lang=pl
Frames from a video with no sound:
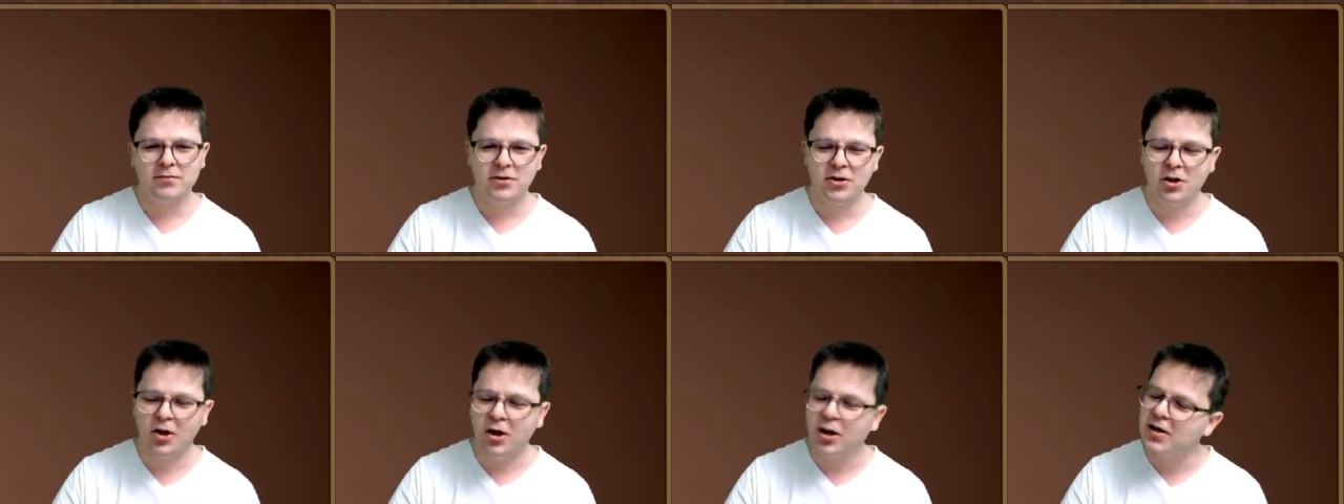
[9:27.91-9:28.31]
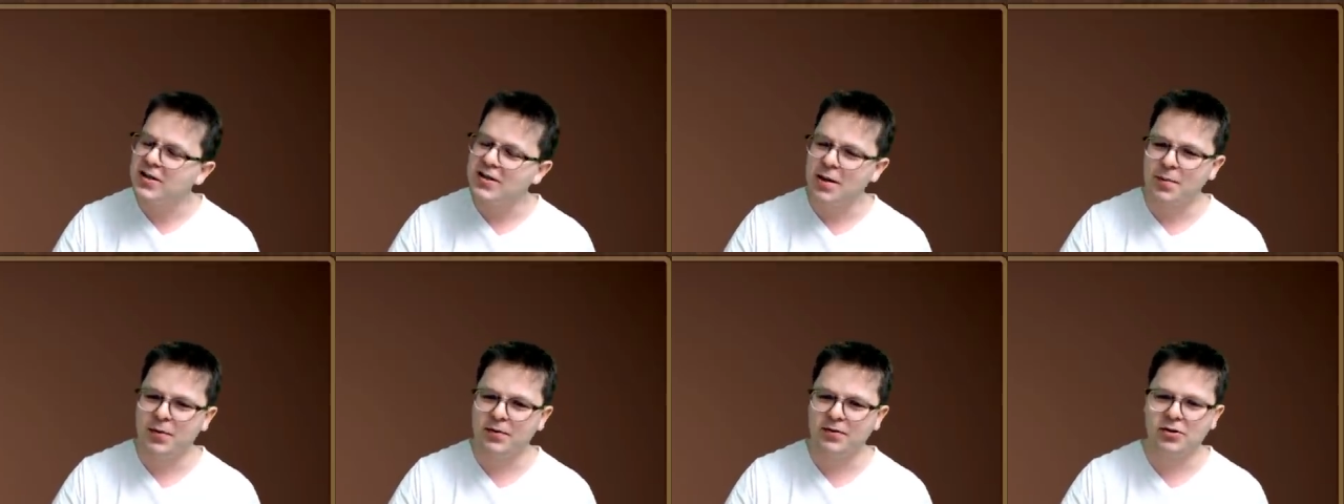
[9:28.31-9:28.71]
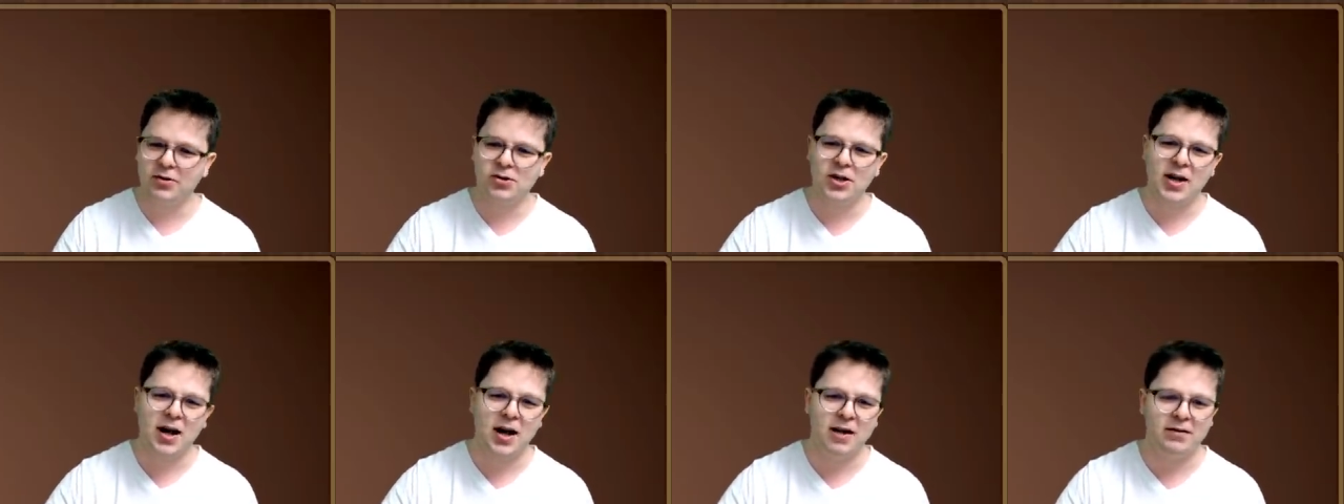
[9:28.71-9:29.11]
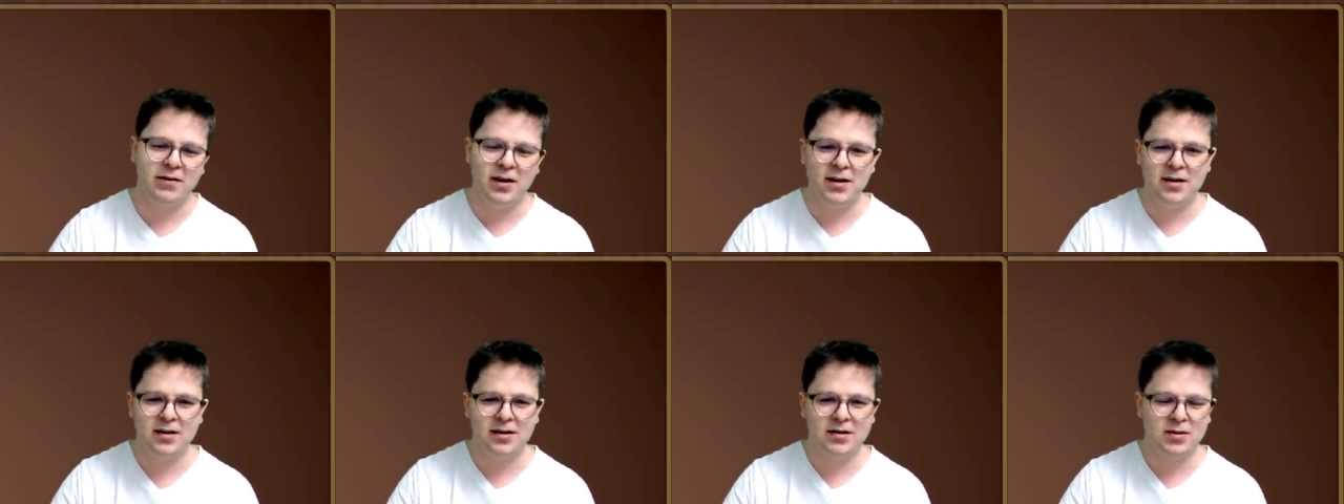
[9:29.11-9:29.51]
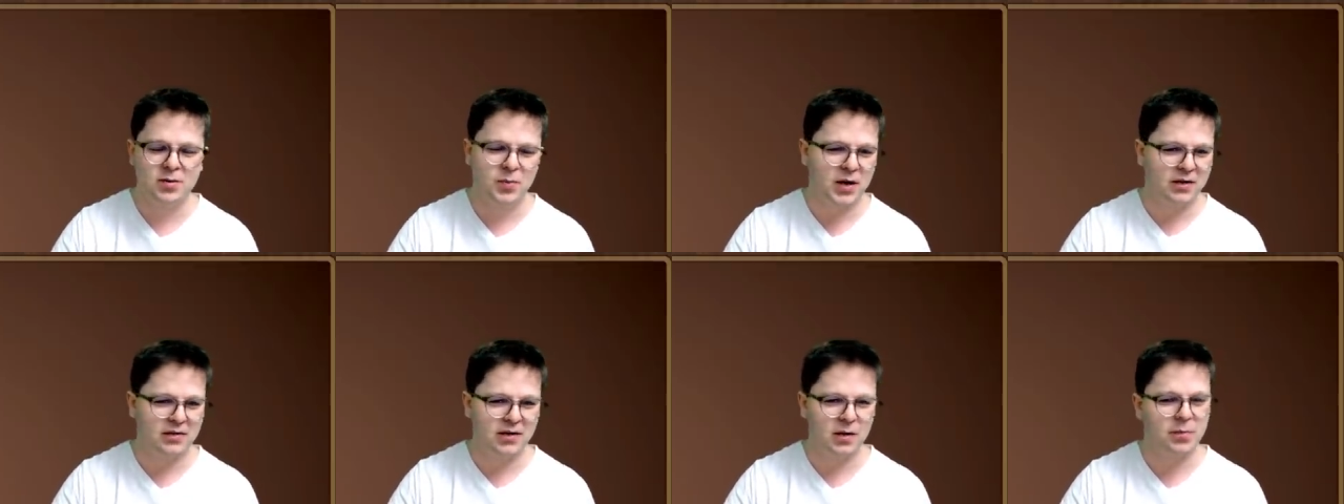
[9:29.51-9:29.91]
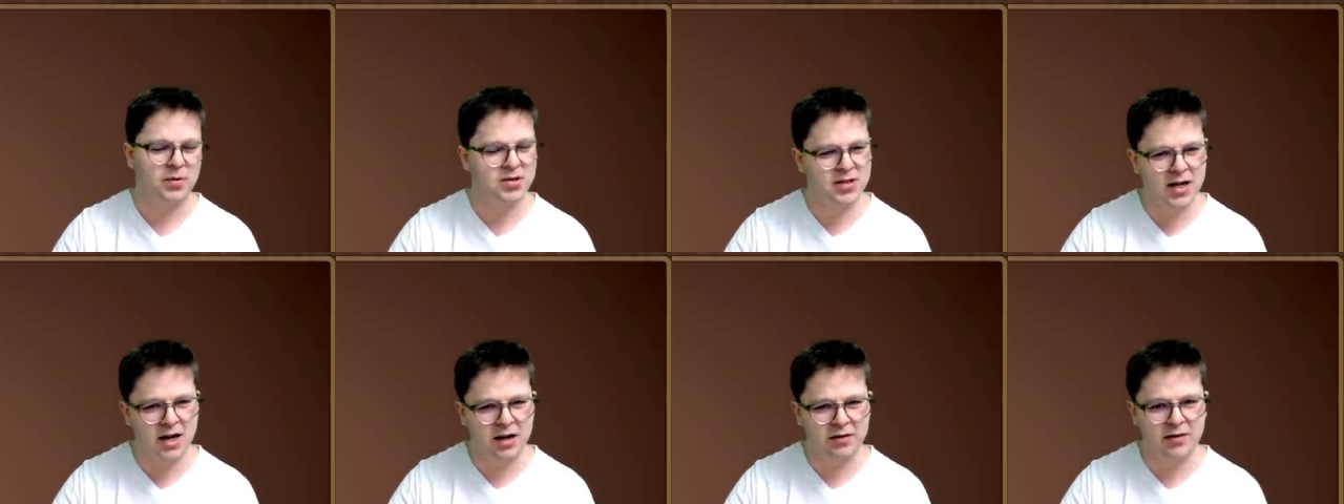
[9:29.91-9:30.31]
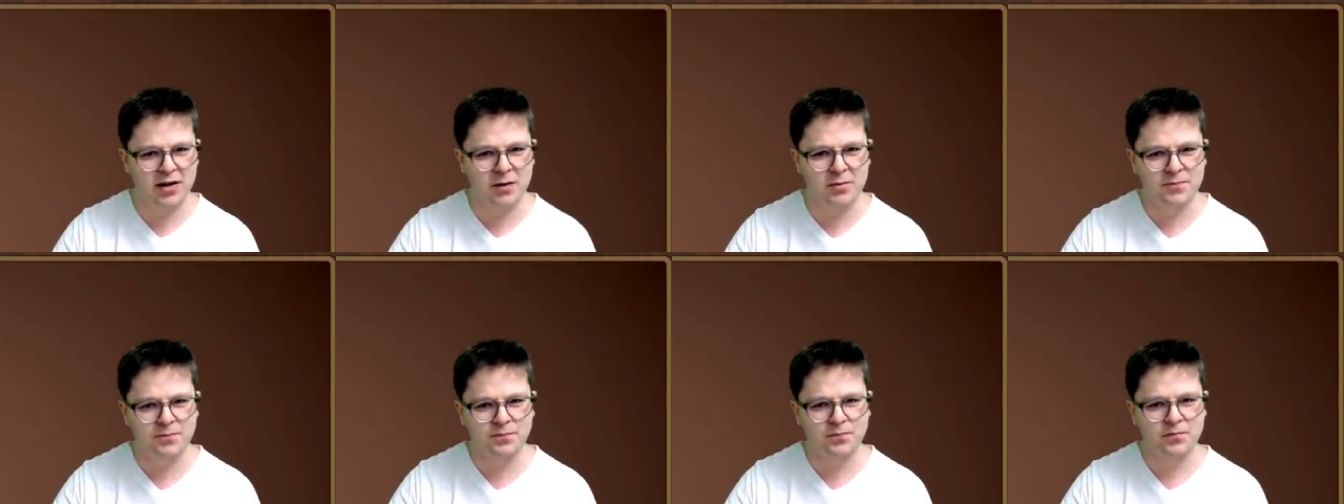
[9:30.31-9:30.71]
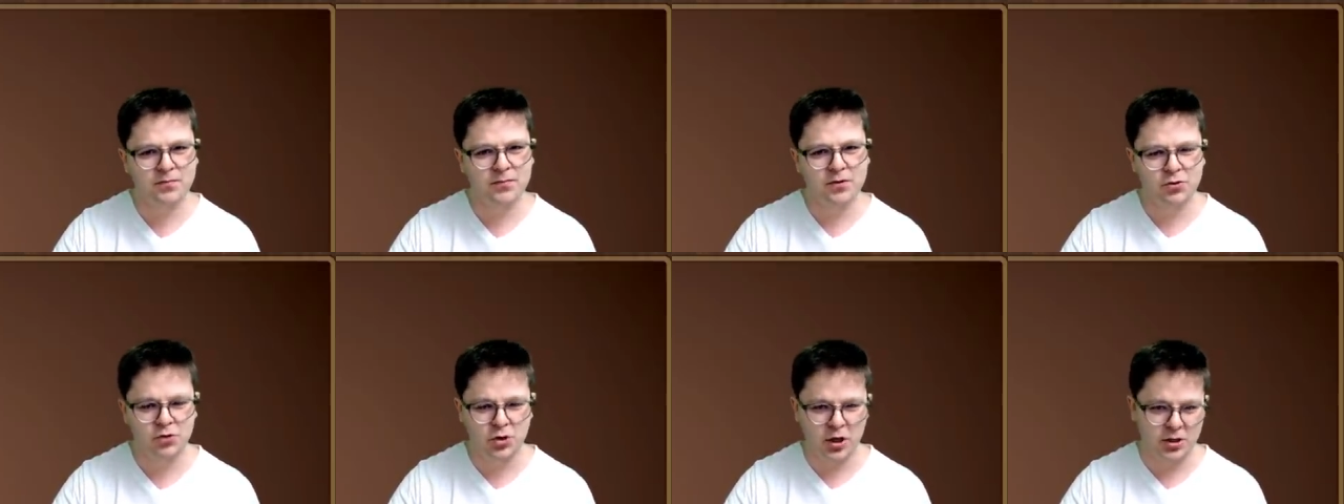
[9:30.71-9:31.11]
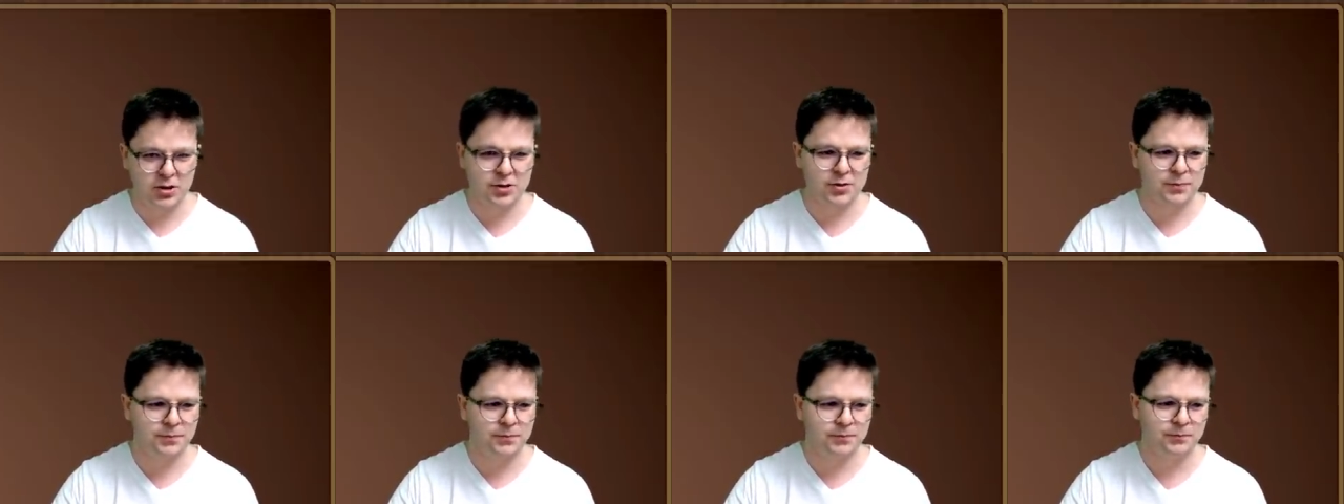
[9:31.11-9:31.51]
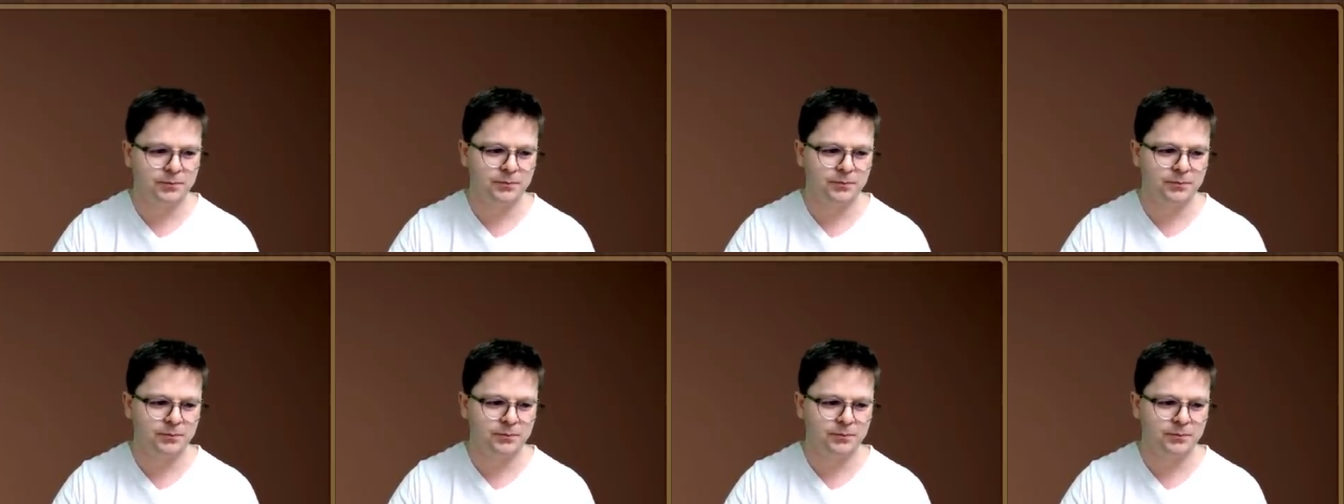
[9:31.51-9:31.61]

To jest na pewno ciekawa sprawa. Pozdrawiam, cześć.